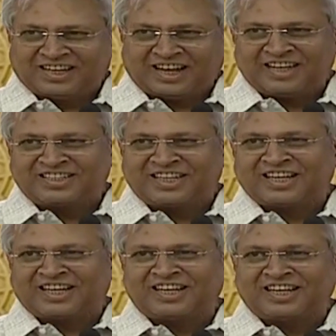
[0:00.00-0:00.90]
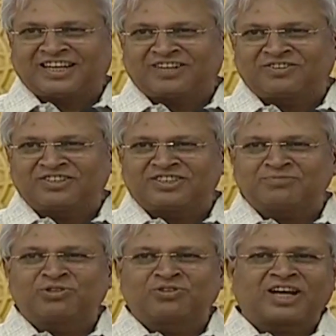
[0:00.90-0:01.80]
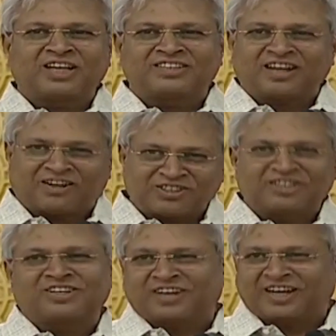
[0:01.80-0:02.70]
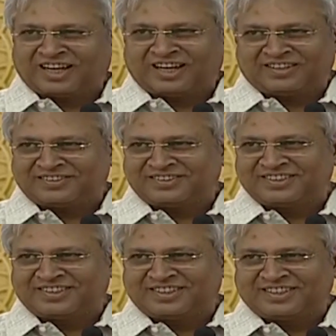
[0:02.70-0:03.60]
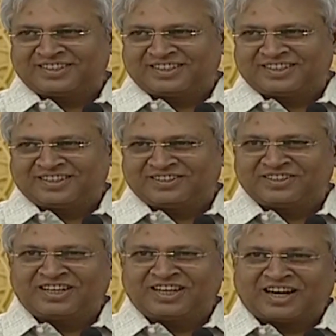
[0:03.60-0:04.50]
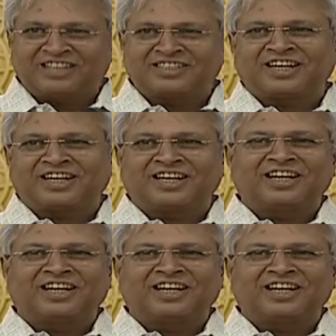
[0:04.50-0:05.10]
రాజశేఖర రెడ్డి గారి గురించి బుక్ రాస్తే రామచంద్రరావు రాయాలి ఎందుకంటే రాజశేఖర రెడ్డి